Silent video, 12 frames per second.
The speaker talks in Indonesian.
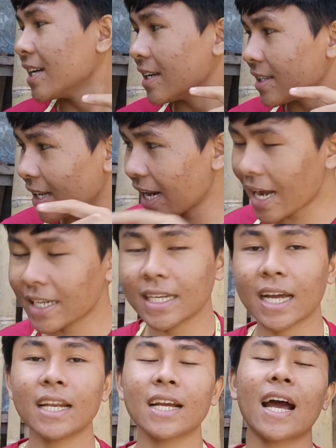Tenang
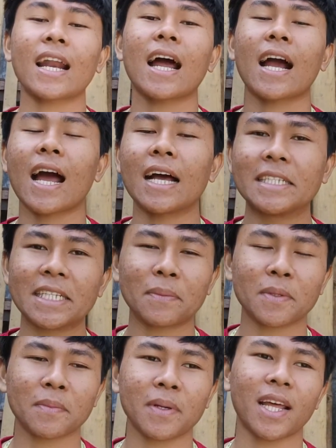aja, nggak rangka aja
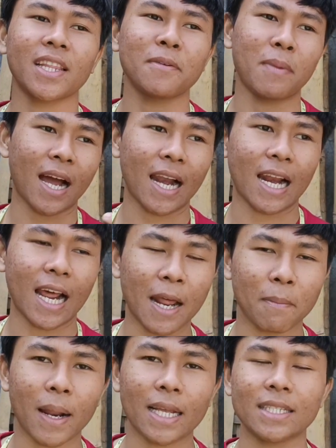teman-teman nanti bakalan ada
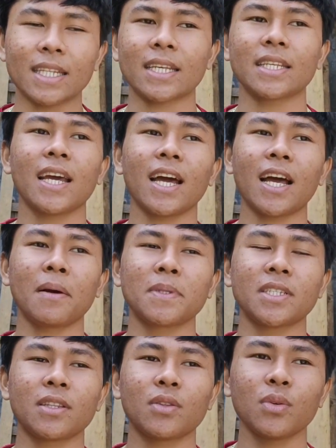plastiknya.
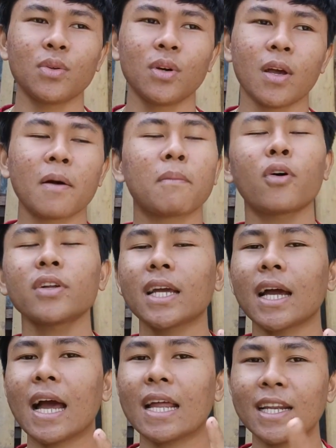Habis itu pokoknya
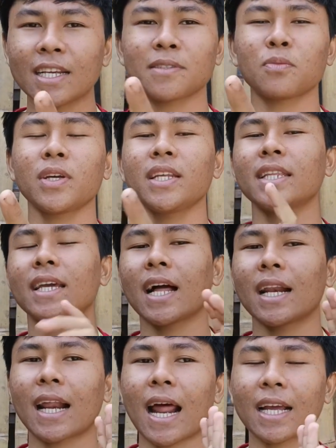Anda semua ini
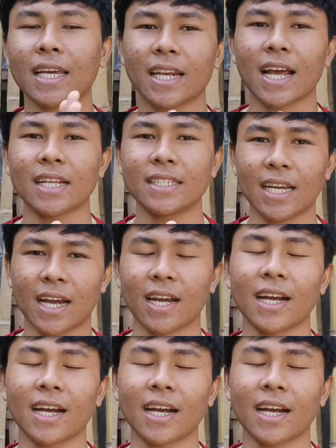tinggal rakit aja.